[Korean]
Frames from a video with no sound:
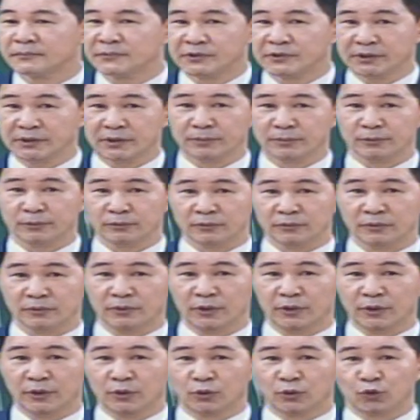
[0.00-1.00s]
여러분,
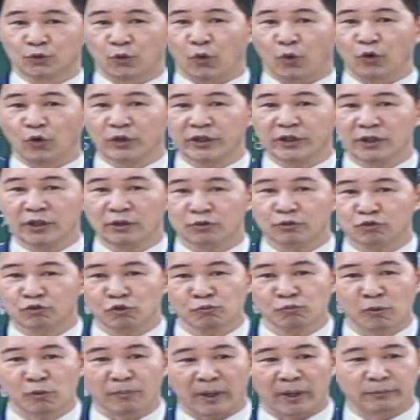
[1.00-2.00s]
독일
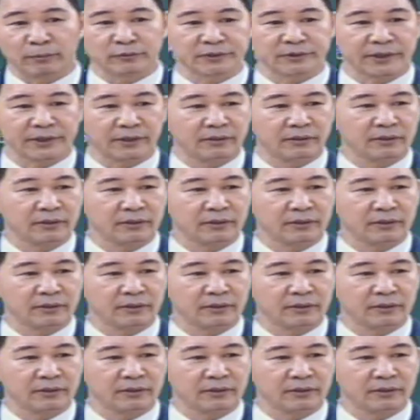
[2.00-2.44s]
군복 봐보세요.